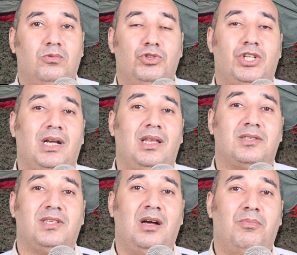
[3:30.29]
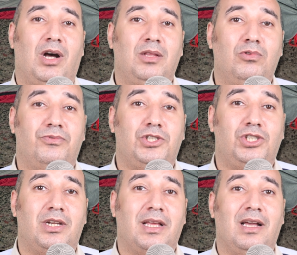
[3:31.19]
وشغل اصحابه عنده في
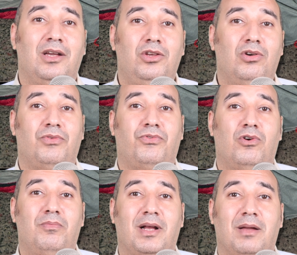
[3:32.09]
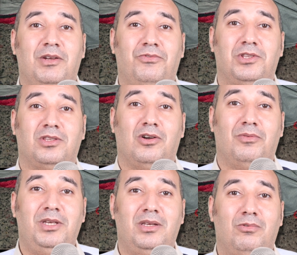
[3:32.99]
الشركه يقفوا هم كمان في
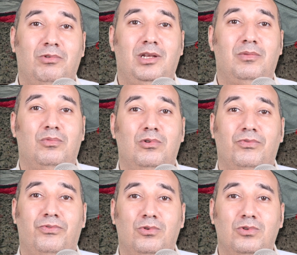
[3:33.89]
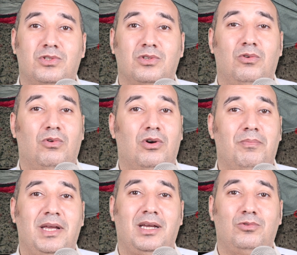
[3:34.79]
الطوابير ويلموا له فلوس
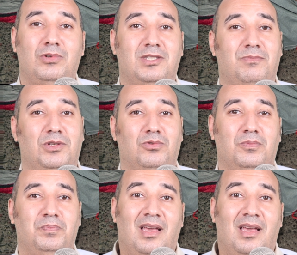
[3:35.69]
وهم ياخدوا نسبتهم